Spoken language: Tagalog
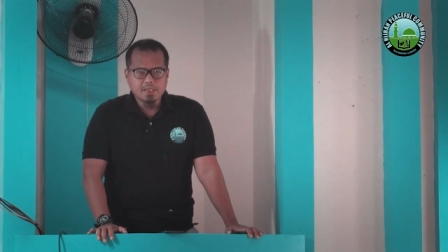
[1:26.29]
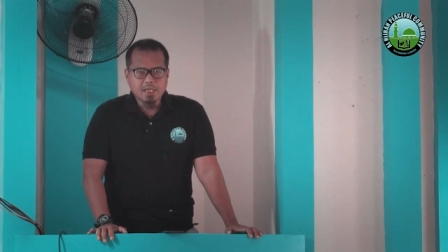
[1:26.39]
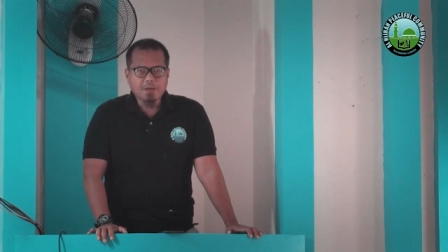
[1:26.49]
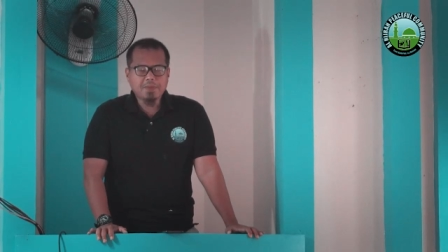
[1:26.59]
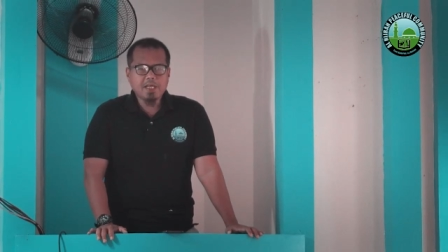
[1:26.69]

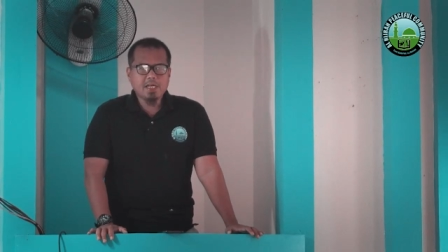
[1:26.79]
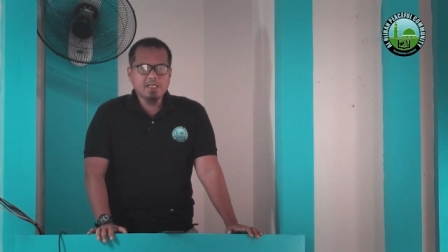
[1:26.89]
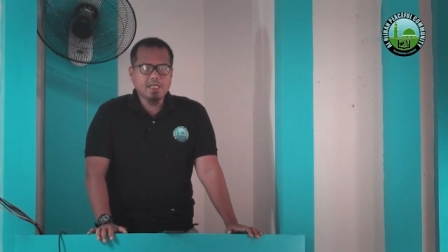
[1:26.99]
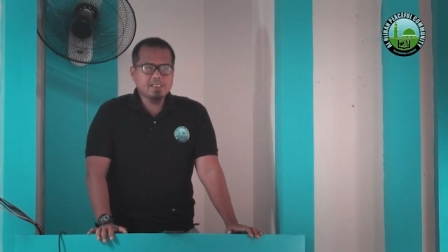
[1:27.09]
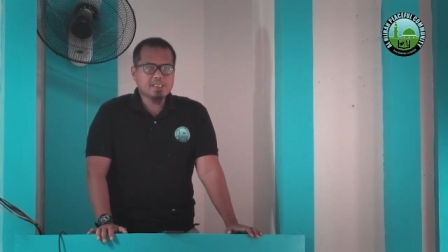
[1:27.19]

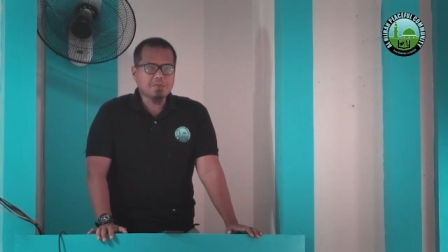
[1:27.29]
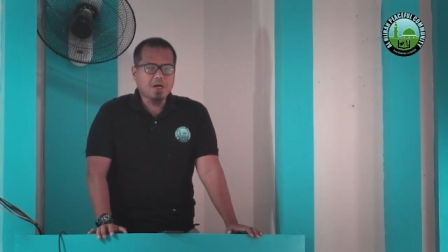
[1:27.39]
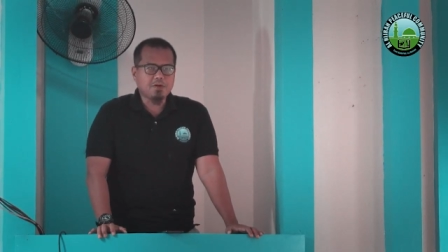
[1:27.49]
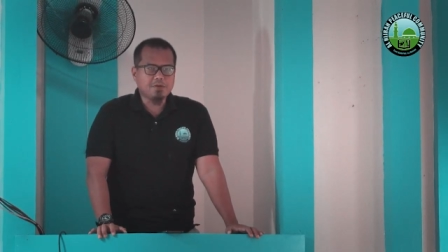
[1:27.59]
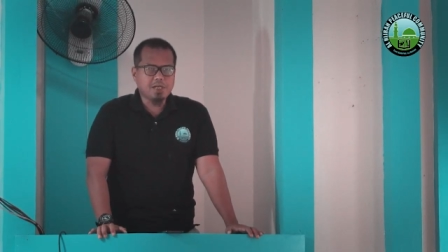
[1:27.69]
Nakabilang din sa
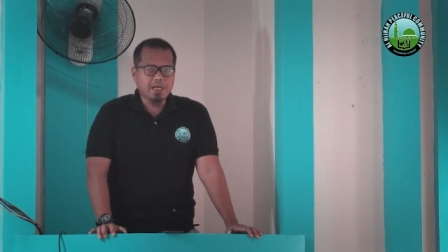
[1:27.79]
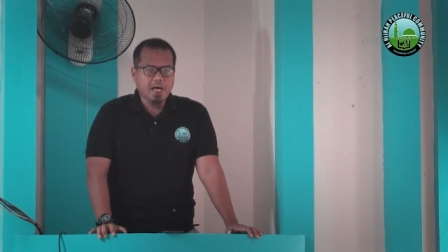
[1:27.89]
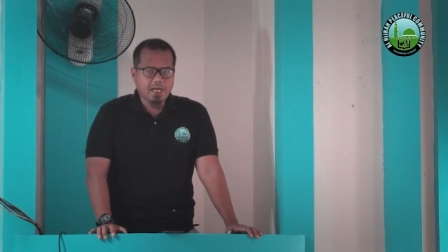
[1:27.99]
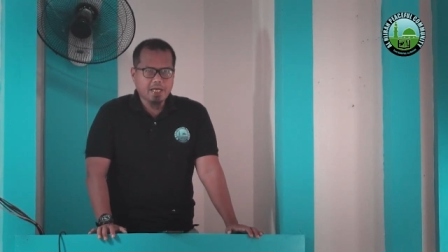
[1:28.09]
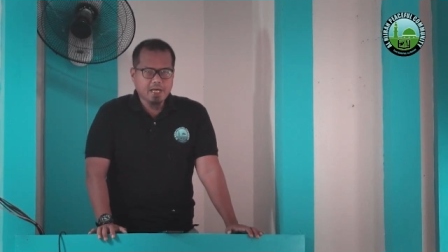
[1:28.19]
mga huling
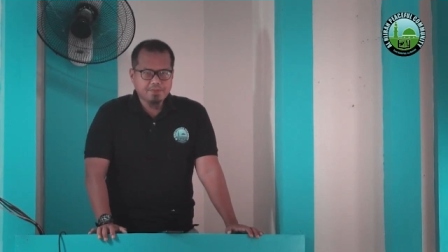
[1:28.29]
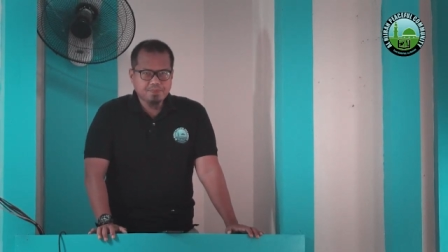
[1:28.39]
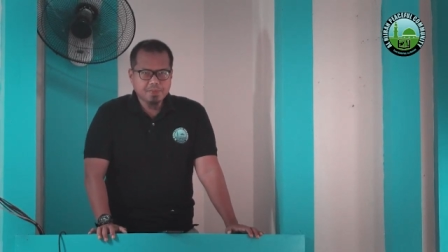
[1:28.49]
aya